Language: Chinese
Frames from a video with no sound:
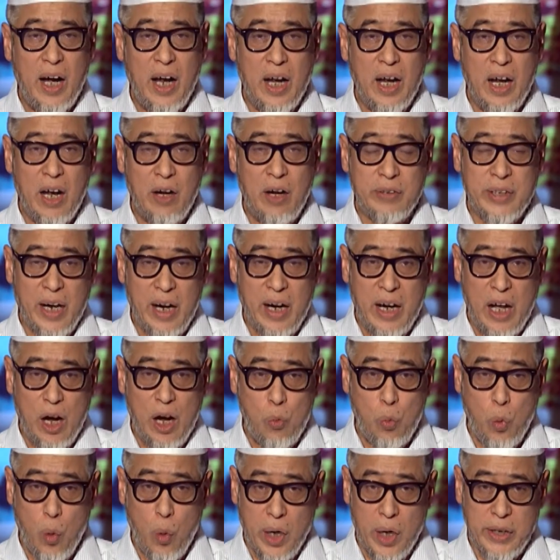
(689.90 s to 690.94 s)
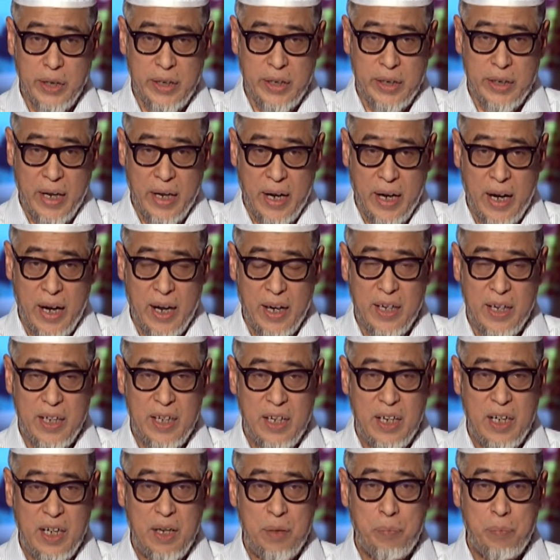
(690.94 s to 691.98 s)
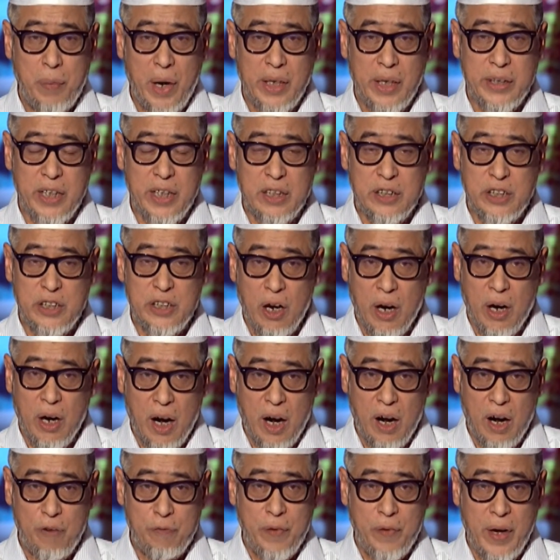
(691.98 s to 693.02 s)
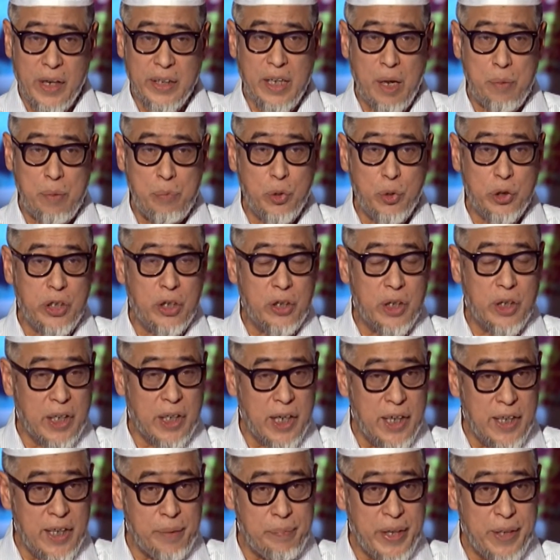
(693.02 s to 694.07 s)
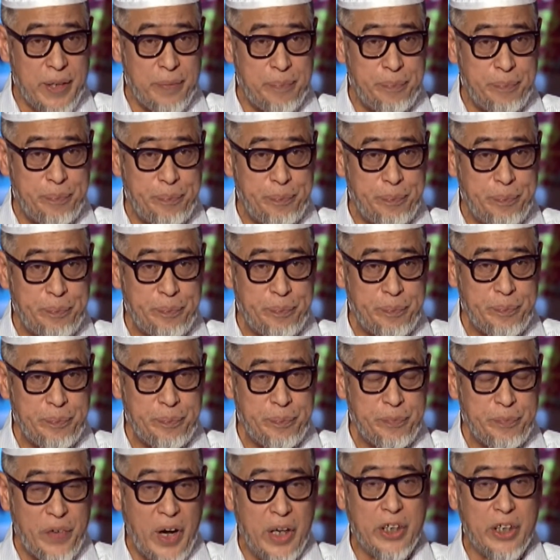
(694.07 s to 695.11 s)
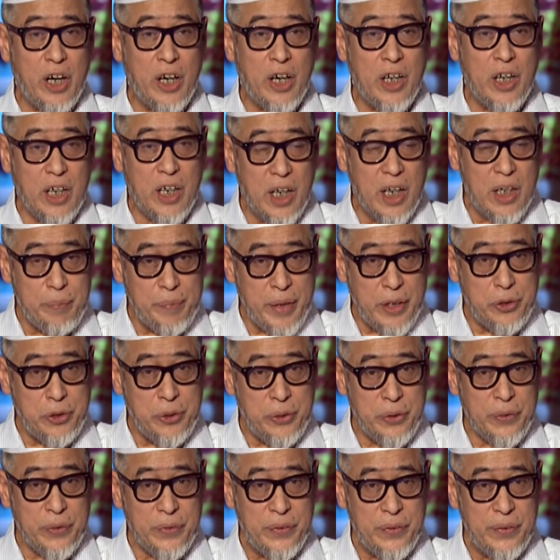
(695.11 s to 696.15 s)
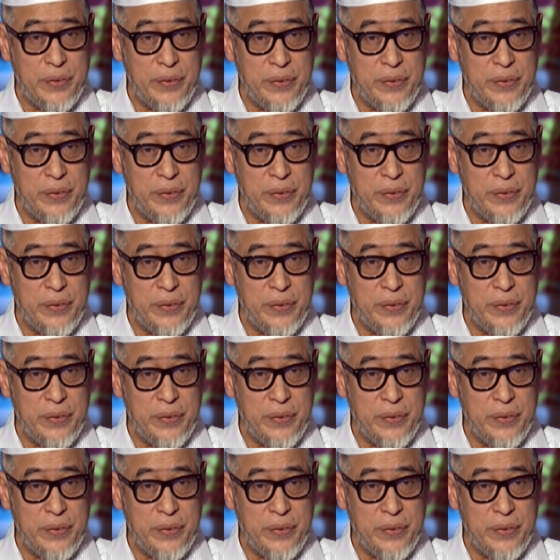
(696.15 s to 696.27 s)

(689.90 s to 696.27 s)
俺老太俩握合一他，把这个小孩放在木头盒里边，放到河里边去。